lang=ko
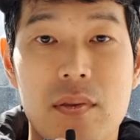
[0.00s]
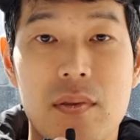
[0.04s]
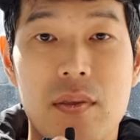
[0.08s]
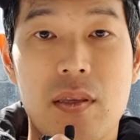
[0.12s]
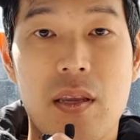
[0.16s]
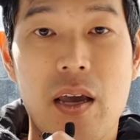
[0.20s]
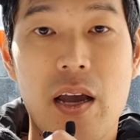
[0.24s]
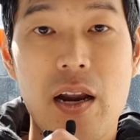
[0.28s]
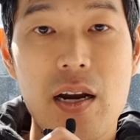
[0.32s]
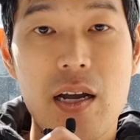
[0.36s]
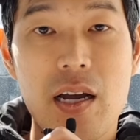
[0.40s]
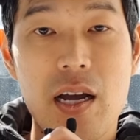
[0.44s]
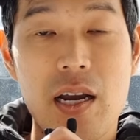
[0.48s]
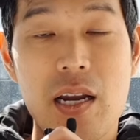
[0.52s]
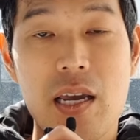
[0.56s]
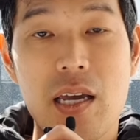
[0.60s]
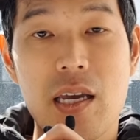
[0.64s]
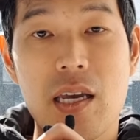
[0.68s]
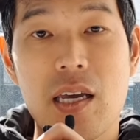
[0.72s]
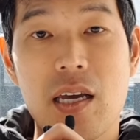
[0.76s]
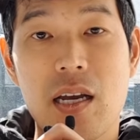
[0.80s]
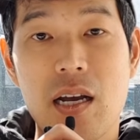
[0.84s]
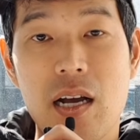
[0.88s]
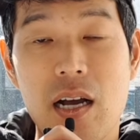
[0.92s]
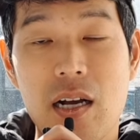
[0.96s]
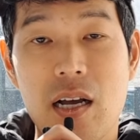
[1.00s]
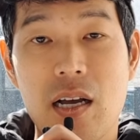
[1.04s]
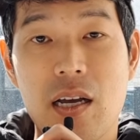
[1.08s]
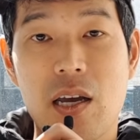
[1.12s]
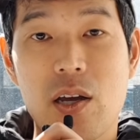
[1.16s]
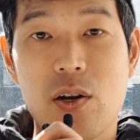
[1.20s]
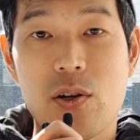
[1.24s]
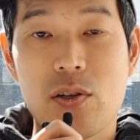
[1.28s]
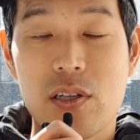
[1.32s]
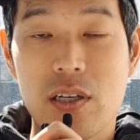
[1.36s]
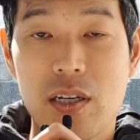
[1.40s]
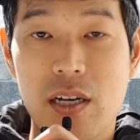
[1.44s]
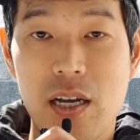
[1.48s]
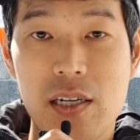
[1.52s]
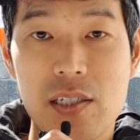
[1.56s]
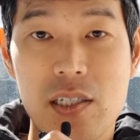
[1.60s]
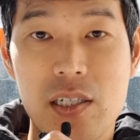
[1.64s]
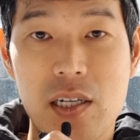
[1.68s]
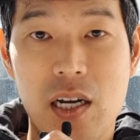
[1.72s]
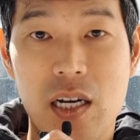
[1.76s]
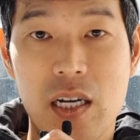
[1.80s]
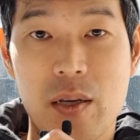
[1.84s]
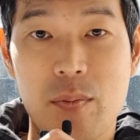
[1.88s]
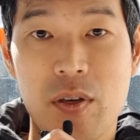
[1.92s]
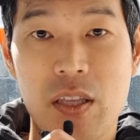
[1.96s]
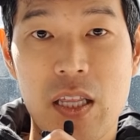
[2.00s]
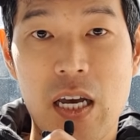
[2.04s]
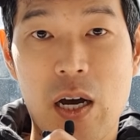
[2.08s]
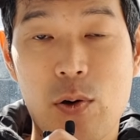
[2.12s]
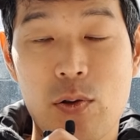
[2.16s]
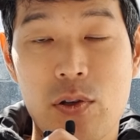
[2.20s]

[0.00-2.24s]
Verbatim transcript: 데일 카네기 인간관계론 특강 시간입니다.